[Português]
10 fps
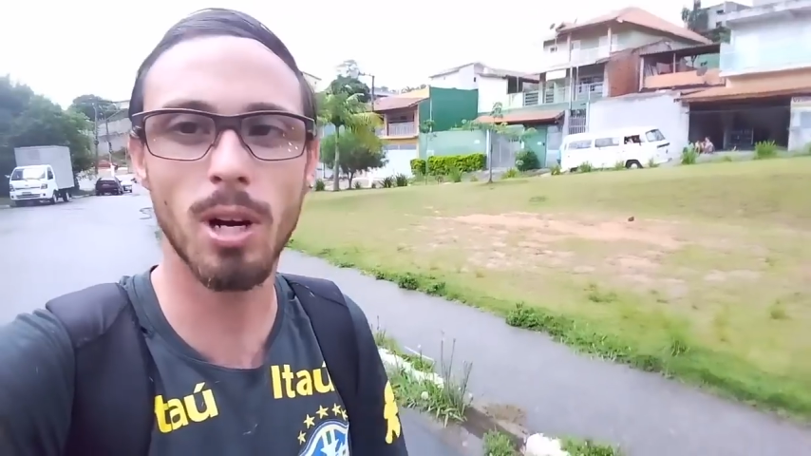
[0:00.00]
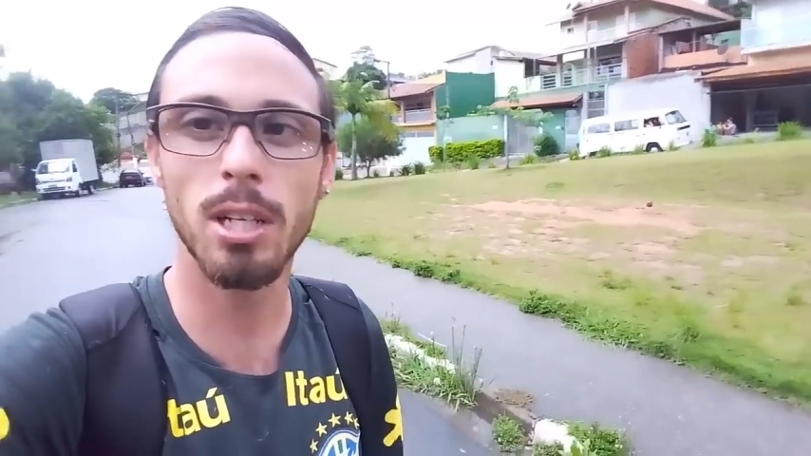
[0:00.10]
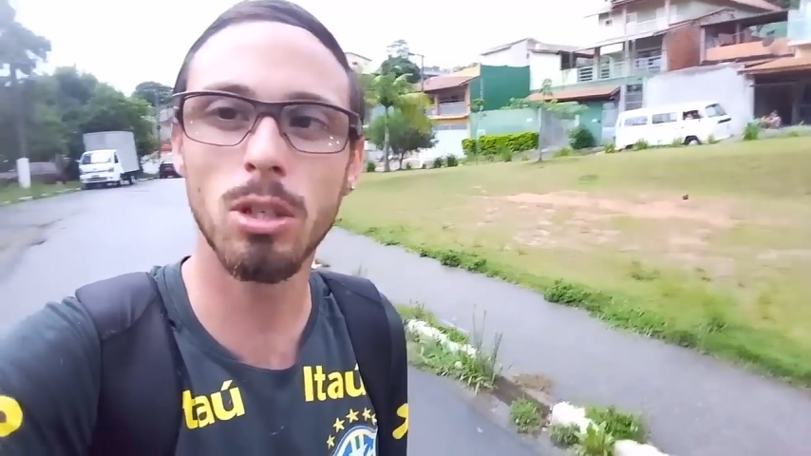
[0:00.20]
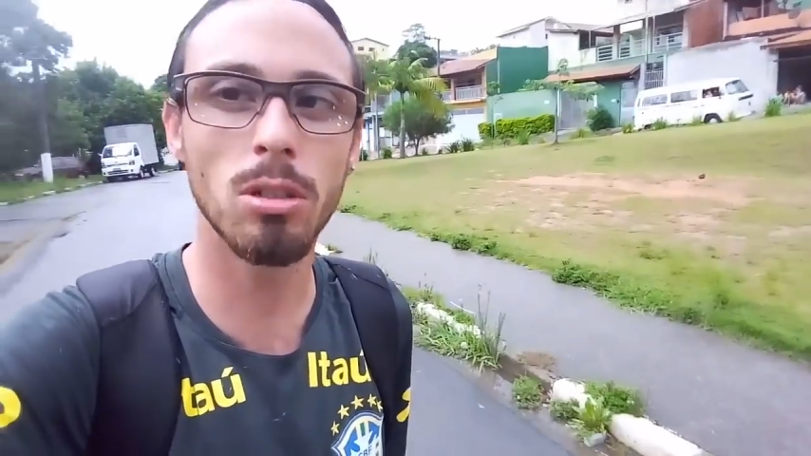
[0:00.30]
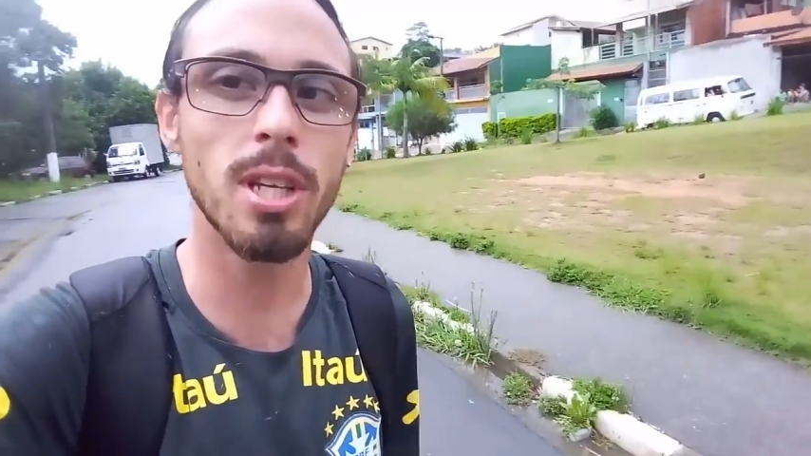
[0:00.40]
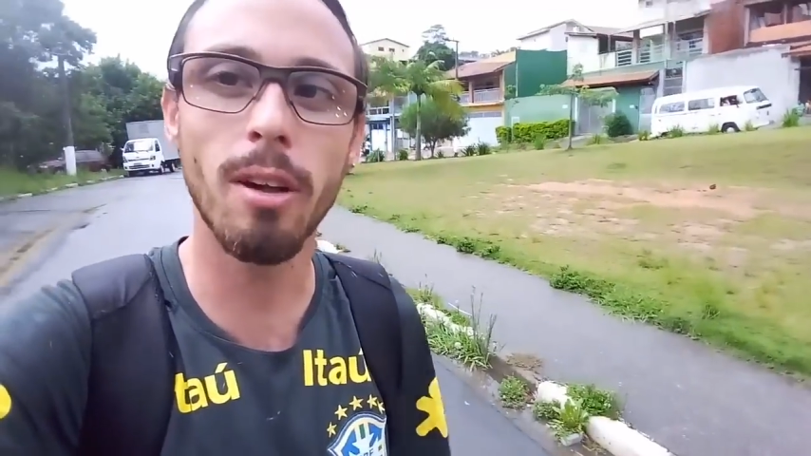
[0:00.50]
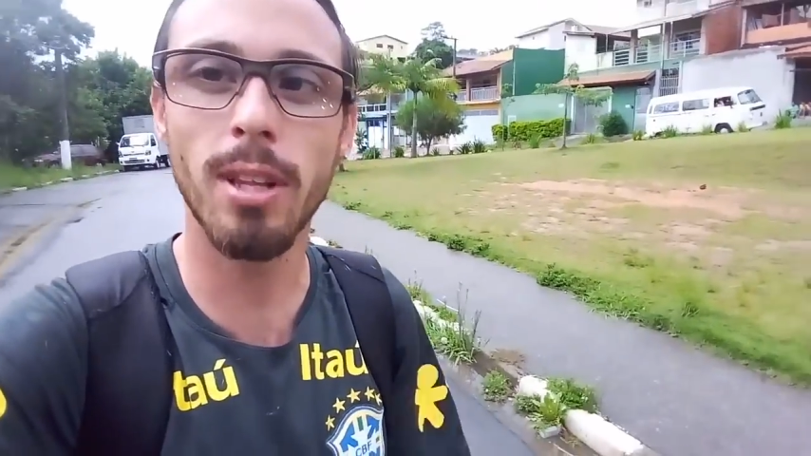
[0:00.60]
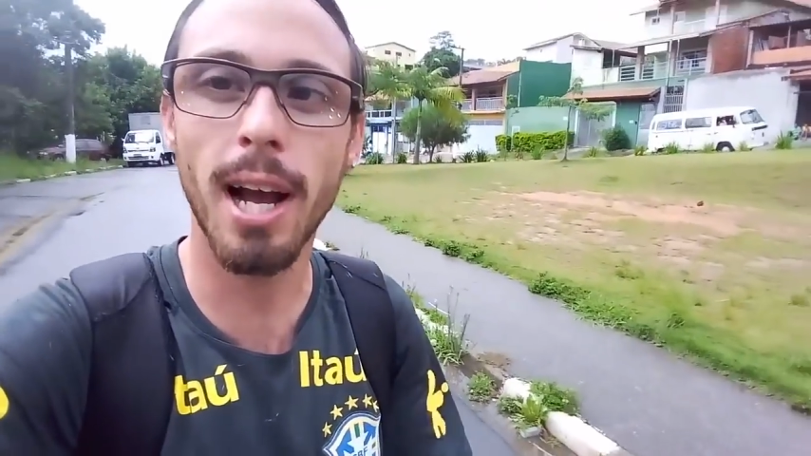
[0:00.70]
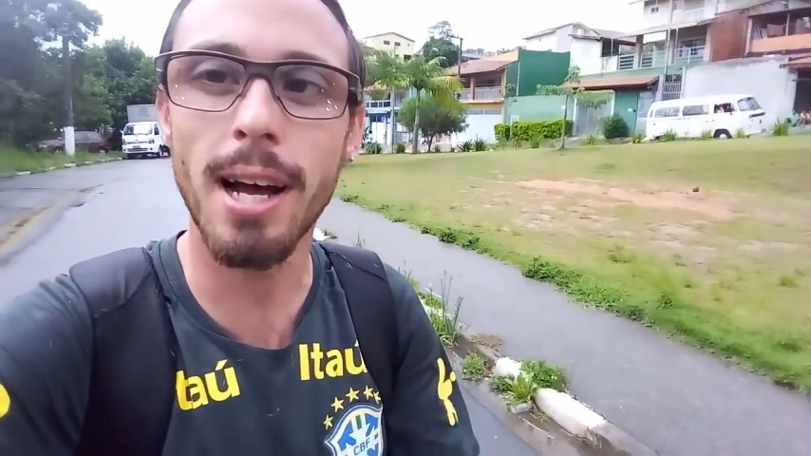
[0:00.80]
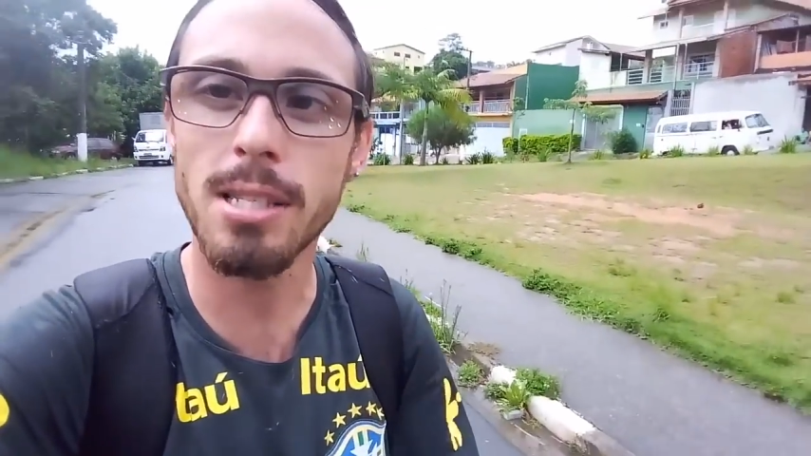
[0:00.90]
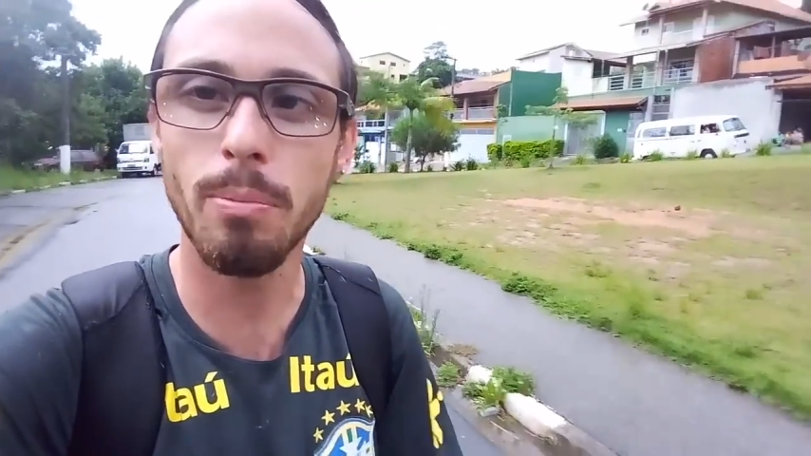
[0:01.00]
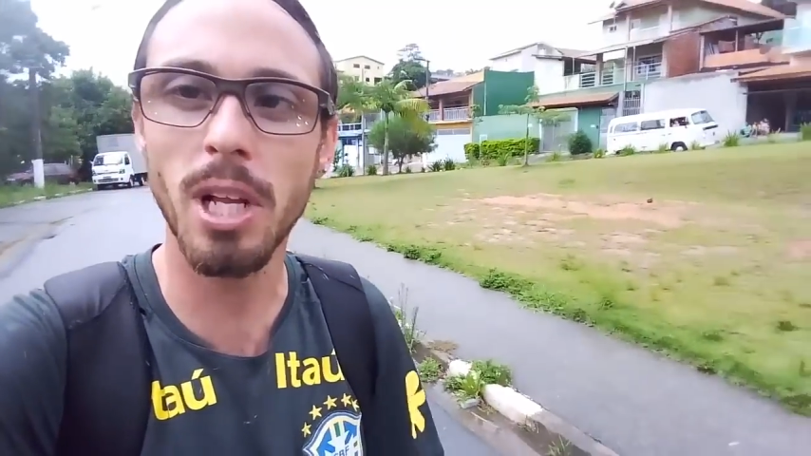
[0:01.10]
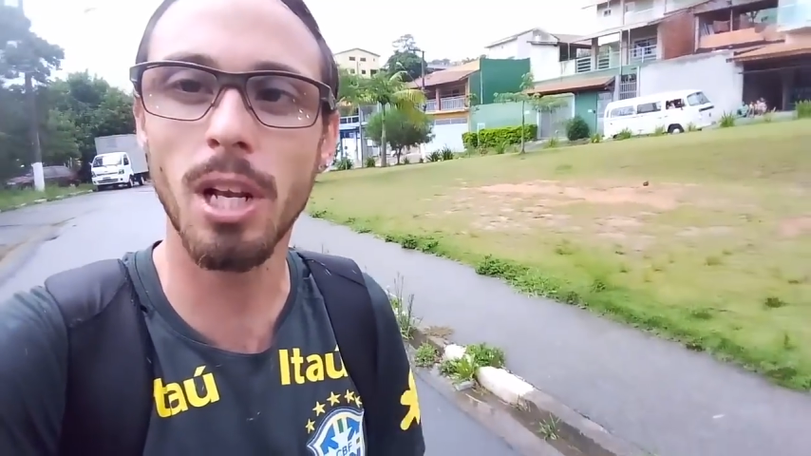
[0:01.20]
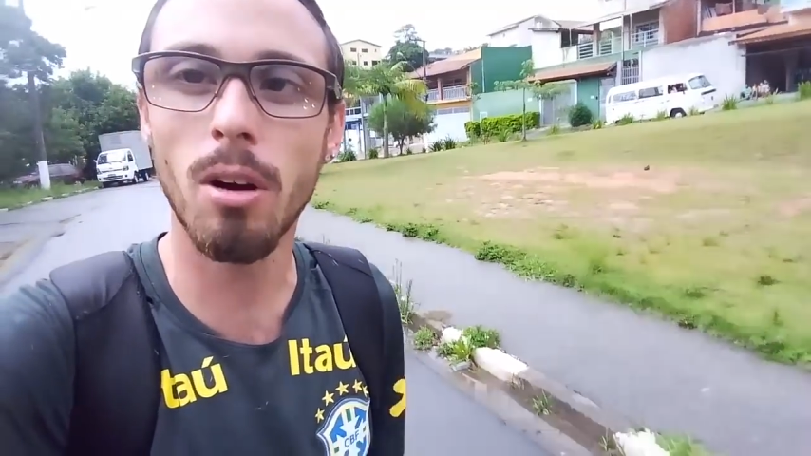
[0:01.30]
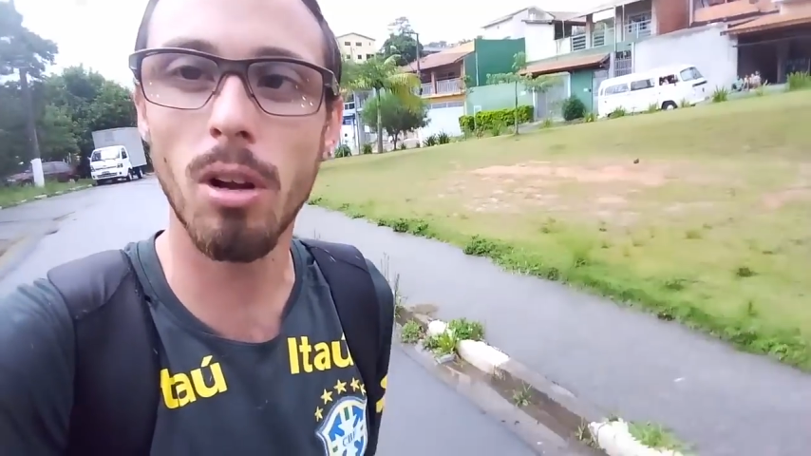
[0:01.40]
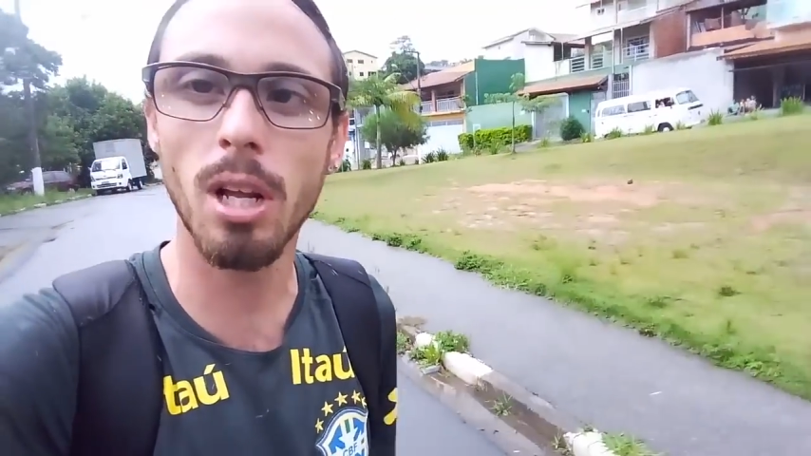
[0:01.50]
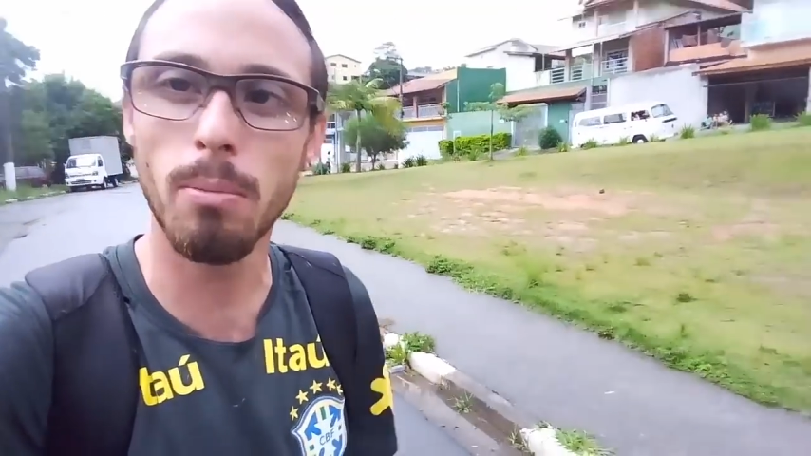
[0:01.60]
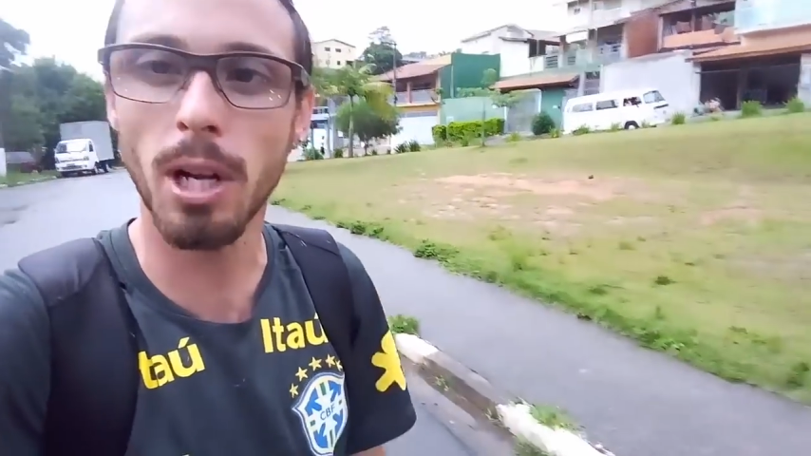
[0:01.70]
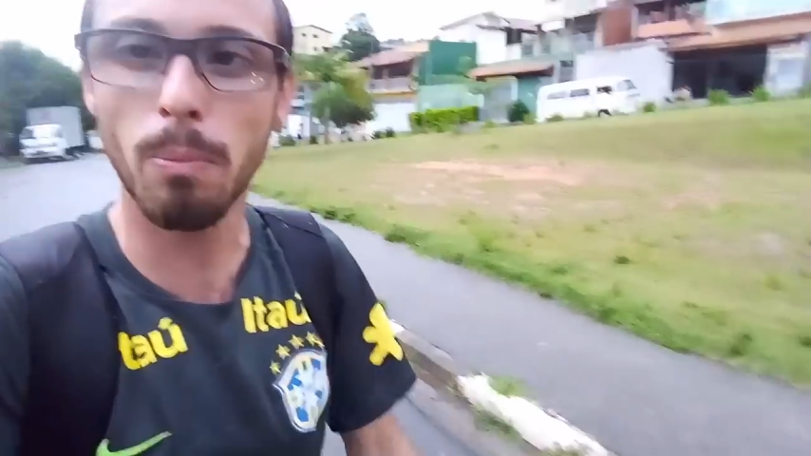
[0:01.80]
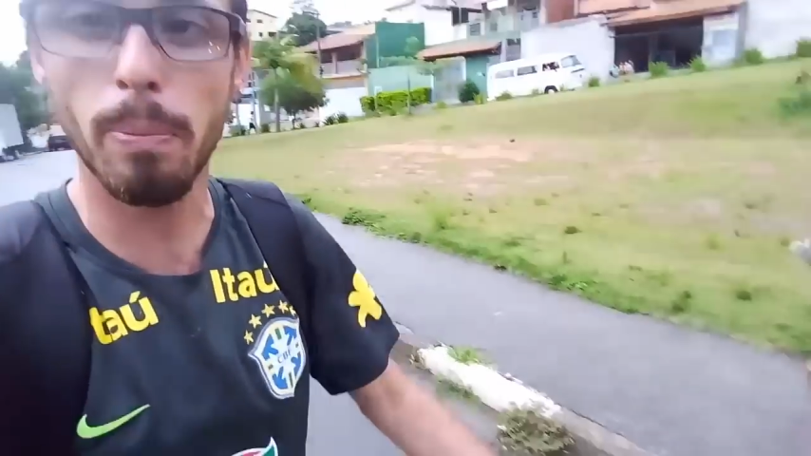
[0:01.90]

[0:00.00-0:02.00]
O cachorro saiu da casa milhão ali, mano.